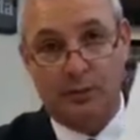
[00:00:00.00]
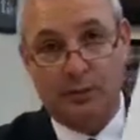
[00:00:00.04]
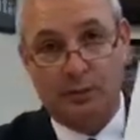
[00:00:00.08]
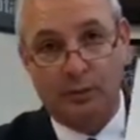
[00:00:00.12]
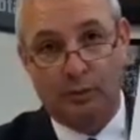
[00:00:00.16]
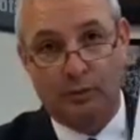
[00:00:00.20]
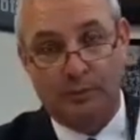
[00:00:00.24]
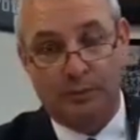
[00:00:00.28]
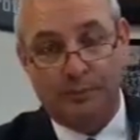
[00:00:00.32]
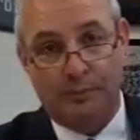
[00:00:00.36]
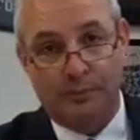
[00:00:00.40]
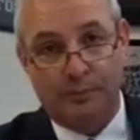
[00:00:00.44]

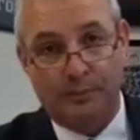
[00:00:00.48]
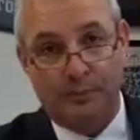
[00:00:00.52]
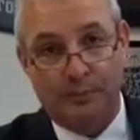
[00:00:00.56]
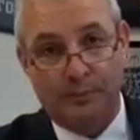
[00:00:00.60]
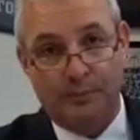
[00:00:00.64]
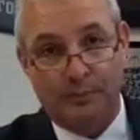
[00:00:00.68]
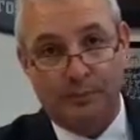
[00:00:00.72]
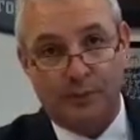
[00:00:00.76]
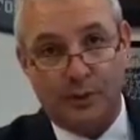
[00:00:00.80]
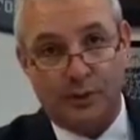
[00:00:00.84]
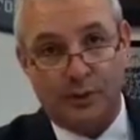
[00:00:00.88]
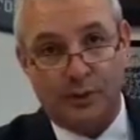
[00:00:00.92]
um
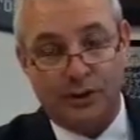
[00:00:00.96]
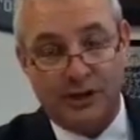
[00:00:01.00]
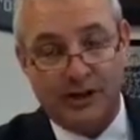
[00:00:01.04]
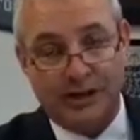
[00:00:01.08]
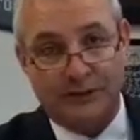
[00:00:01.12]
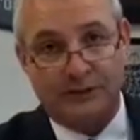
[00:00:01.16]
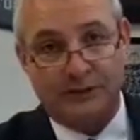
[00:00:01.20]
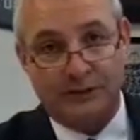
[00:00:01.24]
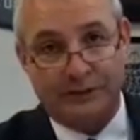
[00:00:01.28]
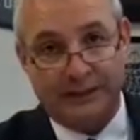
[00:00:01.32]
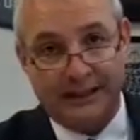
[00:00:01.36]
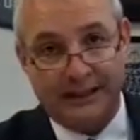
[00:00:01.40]

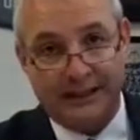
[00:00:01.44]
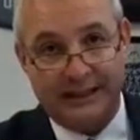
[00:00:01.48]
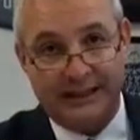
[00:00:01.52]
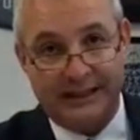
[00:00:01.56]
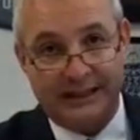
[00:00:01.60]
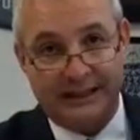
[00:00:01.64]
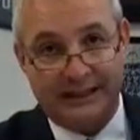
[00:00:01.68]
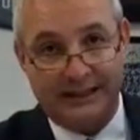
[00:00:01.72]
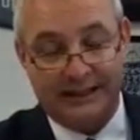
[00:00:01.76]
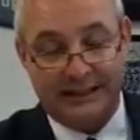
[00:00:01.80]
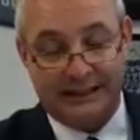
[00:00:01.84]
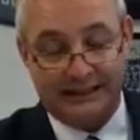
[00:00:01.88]
projeto de lei
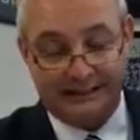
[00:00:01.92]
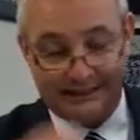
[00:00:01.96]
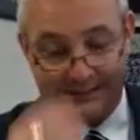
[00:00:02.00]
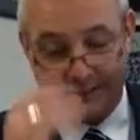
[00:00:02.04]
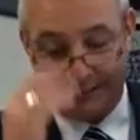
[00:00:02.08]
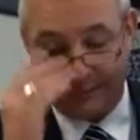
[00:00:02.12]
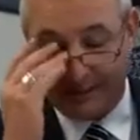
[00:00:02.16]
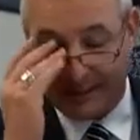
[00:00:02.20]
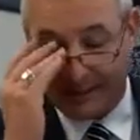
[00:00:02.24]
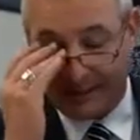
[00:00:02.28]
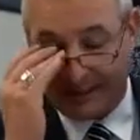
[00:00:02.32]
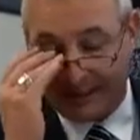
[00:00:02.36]
aqui na
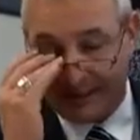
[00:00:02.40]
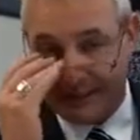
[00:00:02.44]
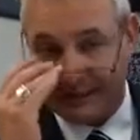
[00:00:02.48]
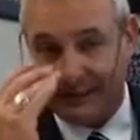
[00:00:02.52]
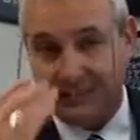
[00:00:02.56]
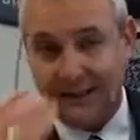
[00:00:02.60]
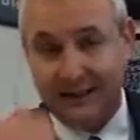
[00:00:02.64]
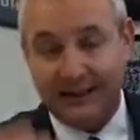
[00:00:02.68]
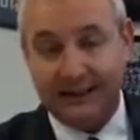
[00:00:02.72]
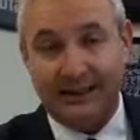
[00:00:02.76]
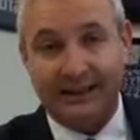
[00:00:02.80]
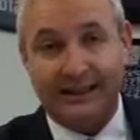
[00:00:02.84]
Assembleia
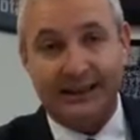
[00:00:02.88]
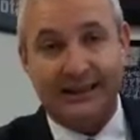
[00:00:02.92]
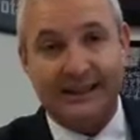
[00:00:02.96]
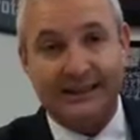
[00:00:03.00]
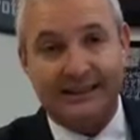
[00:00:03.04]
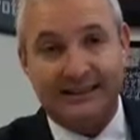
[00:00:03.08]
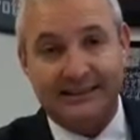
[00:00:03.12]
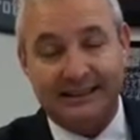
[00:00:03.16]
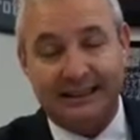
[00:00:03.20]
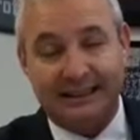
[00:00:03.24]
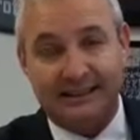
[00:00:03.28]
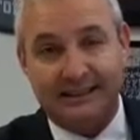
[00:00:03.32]

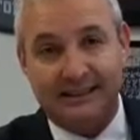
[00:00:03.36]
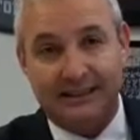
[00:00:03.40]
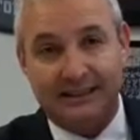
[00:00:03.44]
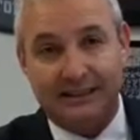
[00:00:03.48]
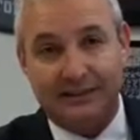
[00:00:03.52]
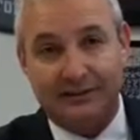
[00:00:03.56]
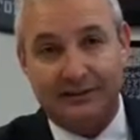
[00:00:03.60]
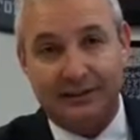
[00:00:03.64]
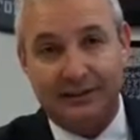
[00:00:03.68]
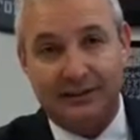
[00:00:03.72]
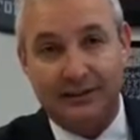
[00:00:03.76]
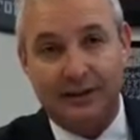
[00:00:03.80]

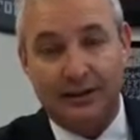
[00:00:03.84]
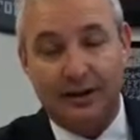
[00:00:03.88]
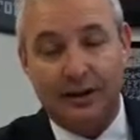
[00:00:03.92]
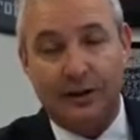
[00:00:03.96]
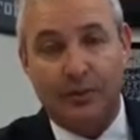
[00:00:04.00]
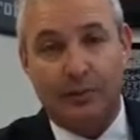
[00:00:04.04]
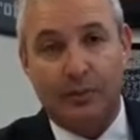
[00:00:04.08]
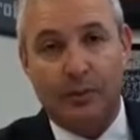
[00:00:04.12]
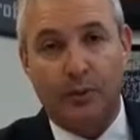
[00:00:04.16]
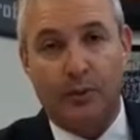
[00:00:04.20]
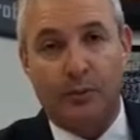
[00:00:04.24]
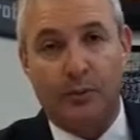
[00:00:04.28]
Legislativa
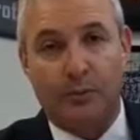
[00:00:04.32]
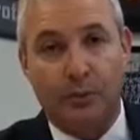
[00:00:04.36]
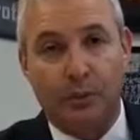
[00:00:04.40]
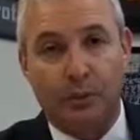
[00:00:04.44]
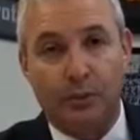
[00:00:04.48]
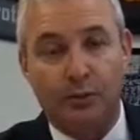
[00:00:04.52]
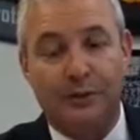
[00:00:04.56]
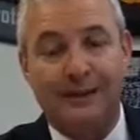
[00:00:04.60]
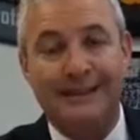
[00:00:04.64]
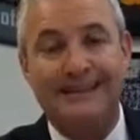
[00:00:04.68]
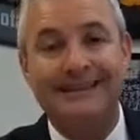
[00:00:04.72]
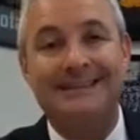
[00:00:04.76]

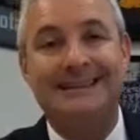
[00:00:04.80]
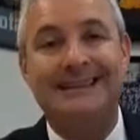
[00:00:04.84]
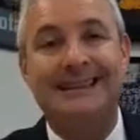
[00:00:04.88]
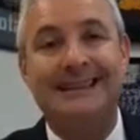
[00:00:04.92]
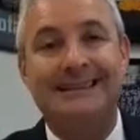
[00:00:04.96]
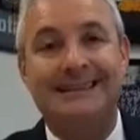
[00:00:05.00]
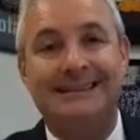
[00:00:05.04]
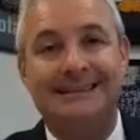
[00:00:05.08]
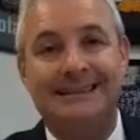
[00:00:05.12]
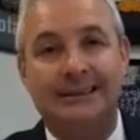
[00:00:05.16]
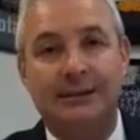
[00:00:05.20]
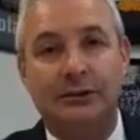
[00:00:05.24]
propondo a
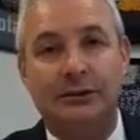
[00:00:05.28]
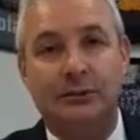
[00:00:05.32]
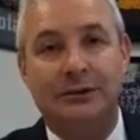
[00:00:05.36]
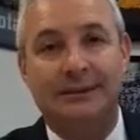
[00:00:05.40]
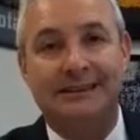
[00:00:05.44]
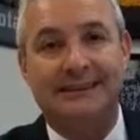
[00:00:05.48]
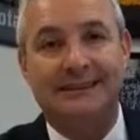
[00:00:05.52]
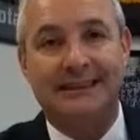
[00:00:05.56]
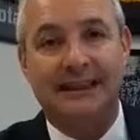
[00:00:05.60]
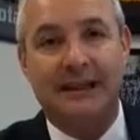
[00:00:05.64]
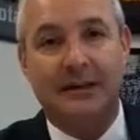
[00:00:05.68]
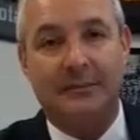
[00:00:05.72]
isenção do
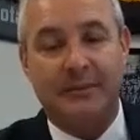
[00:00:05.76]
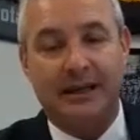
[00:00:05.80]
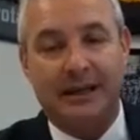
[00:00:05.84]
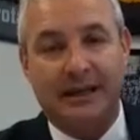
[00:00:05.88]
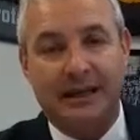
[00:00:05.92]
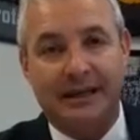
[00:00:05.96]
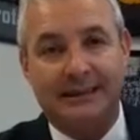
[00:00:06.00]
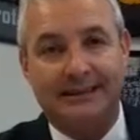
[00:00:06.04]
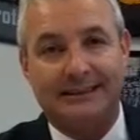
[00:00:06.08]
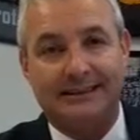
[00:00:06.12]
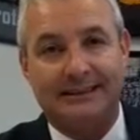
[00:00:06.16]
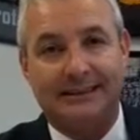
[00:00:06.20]

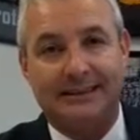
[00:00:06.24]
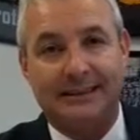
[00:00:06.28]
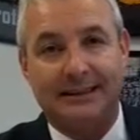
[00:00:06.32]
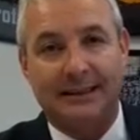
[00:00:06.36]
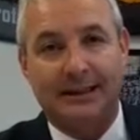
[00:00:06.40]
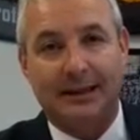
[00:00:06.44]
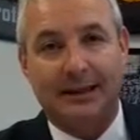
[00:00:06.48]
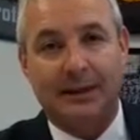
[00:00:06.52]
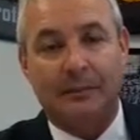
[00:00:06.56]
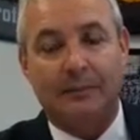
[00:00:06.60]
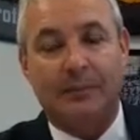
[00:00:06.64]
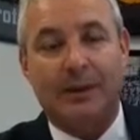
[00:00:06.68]
ICMS
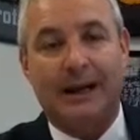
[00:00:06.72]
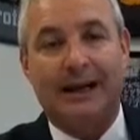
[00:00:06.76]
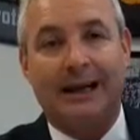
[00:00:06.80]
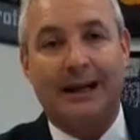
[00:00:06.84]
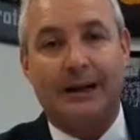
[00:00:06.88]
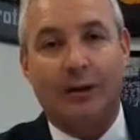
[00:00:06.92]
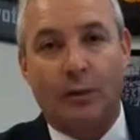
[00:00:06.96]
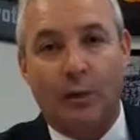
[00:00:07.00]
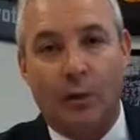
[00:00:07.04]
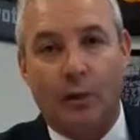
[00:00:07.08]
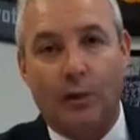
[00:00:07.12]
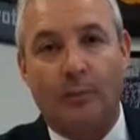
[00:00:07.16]
para
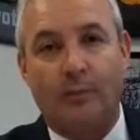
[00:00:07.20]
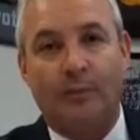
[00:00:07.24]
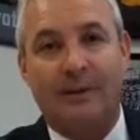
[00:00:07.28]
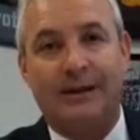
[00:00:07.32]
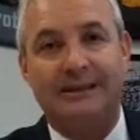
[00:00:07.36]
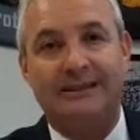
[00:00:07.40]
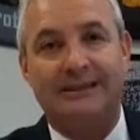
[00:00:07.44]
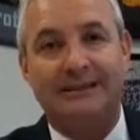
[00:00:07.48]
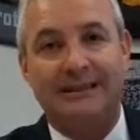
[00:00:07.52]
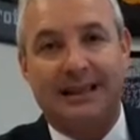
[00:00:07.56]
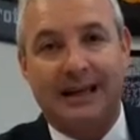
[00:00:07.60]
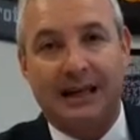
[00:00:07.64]

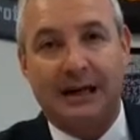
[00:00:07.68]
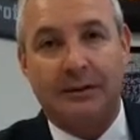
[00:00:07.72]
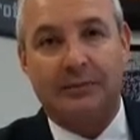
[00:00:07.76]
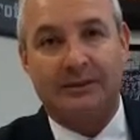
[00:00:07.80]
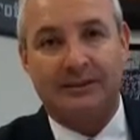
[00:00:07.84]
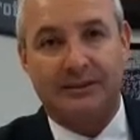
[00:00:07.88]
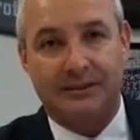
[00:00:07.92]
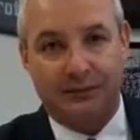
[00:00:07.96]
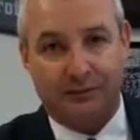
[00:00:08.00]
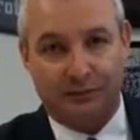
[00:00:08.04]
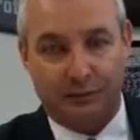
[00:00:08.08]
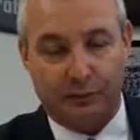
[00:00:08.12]
compras de
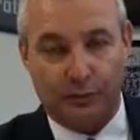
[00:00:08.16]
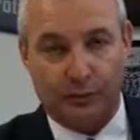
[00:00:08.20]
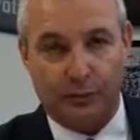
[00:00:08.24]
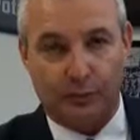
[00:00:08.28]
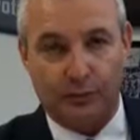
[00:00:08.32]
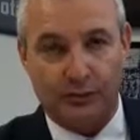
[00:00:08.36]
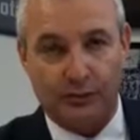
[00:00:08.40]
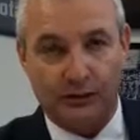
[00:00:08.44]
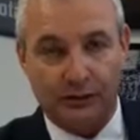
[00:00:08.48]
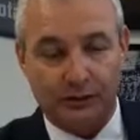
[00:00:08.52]
armas de fogo.